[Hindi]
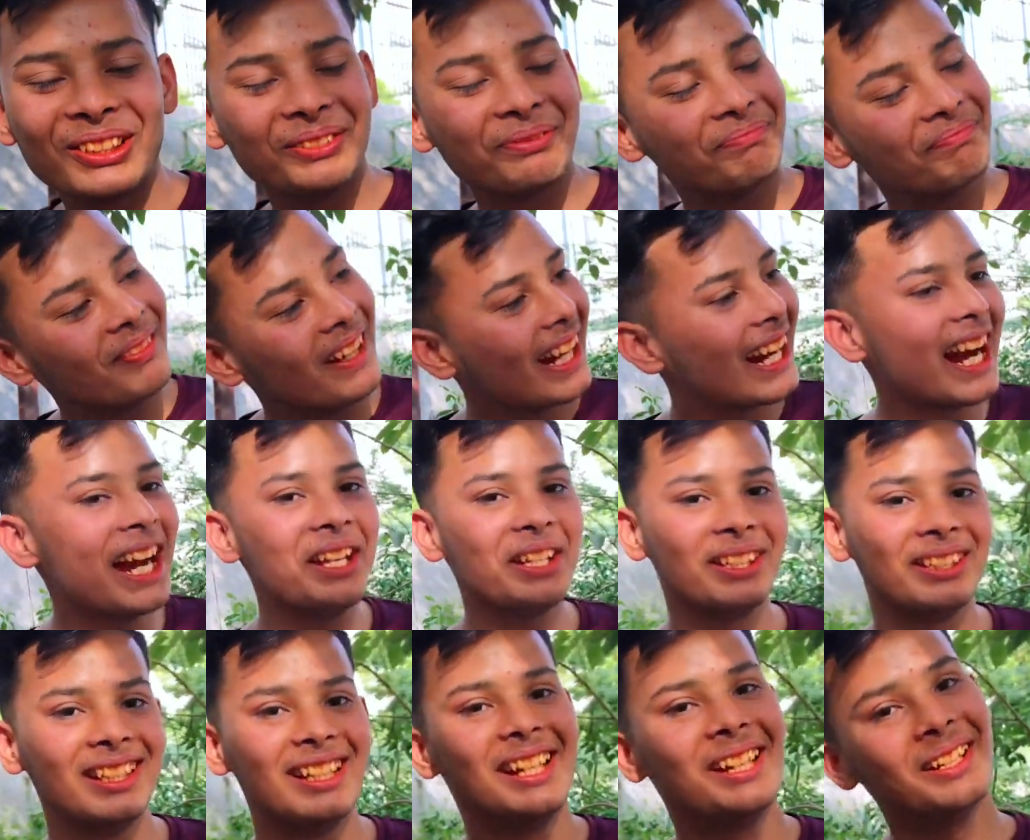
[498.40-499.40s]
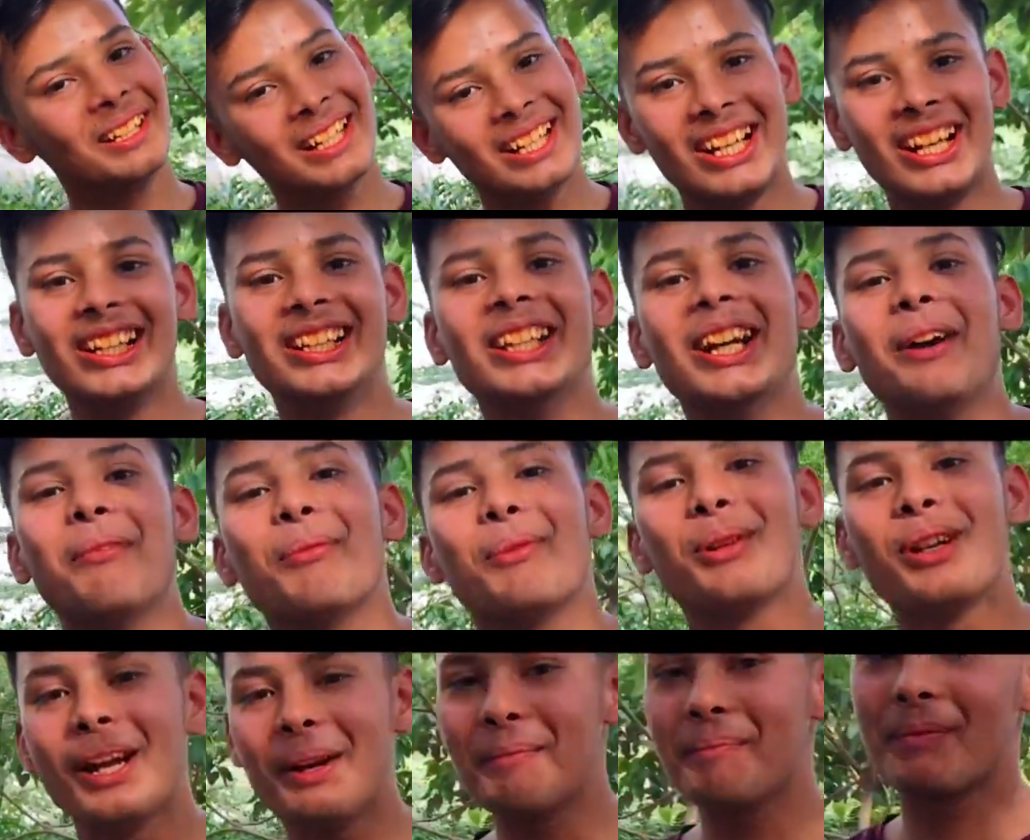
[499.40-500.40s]
तो मैं गाय खा लिया
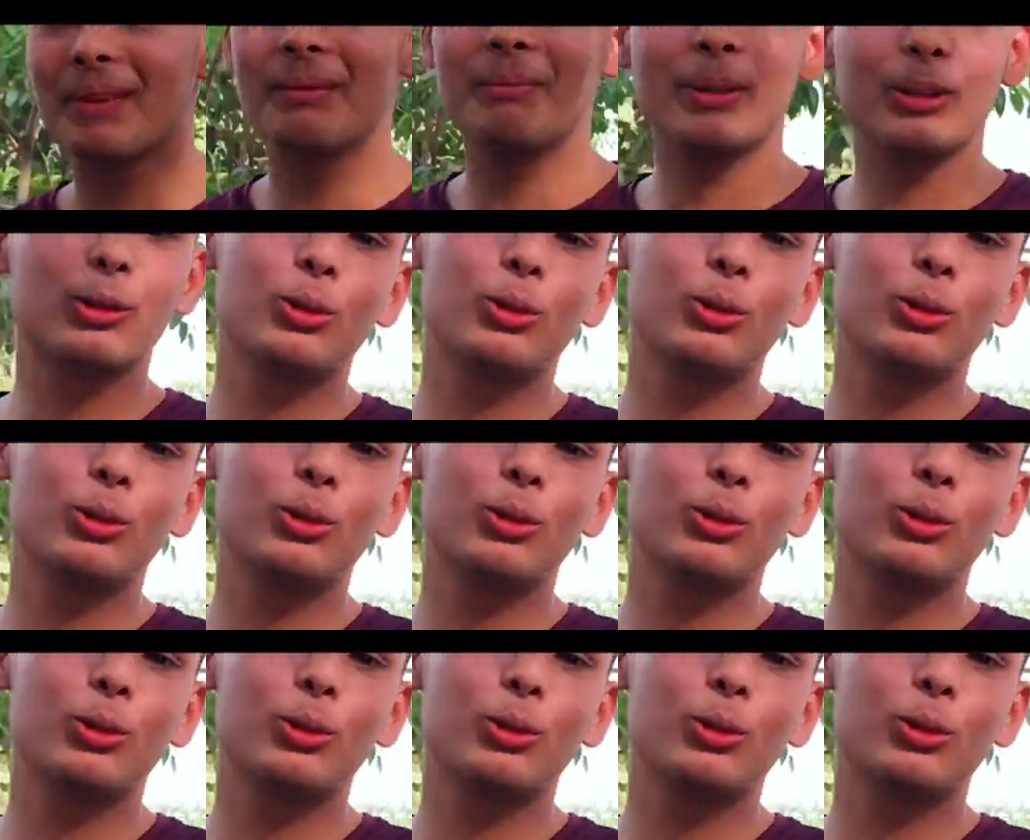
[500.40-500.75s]
पूरा पर